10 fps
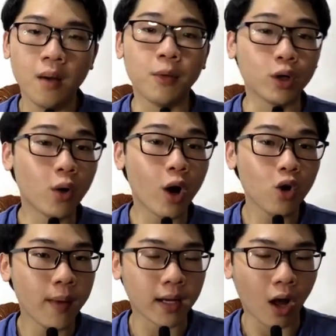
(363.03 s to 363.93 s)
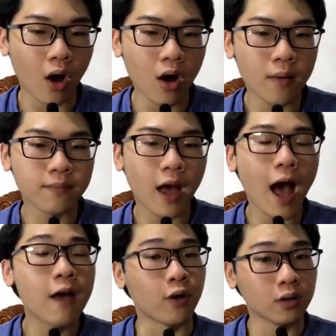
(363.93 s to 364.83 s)
Mượn câu nói của bạn đó,
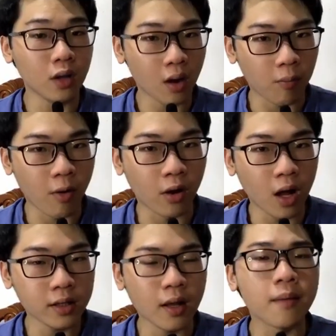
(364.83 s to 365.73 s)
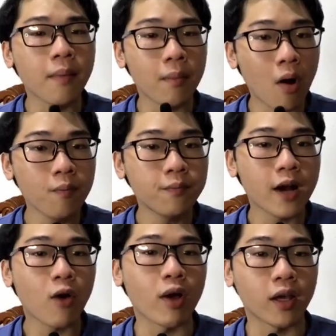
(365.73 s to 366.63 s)
ai vẫn tin học hơn á, thì mai mốt
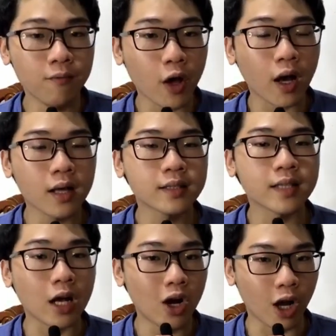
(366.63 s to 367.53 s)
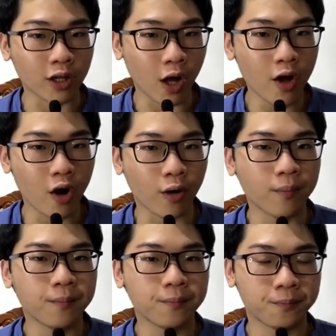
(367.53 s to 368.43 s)
ra ngoài kiếm việc á, sẽ có lợi thế hơn.
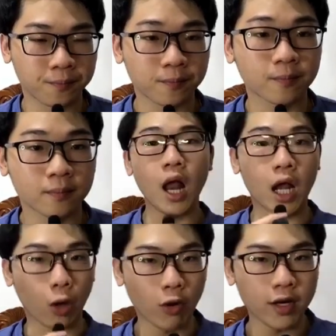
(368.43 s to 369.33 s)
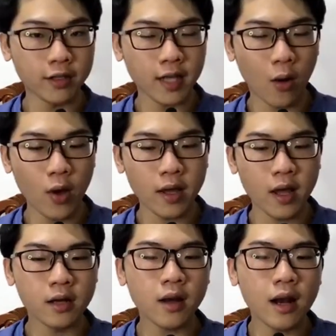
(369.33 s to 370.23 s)
Lời khuyên thứ sáu ấy,
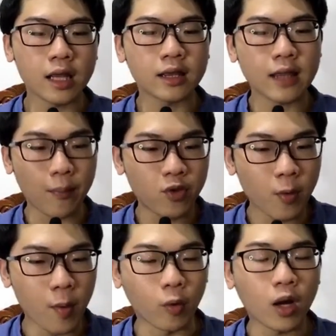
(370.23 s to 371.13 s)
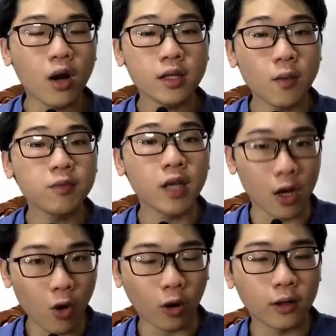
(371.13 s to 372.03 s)
đó là tập cho mình một cái lối sống kỷ
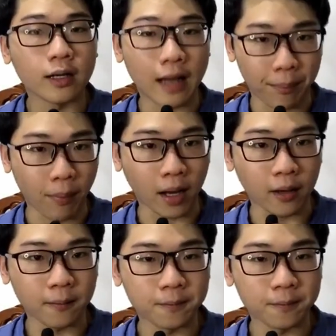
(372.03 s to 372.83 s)
luật, lành mạnh.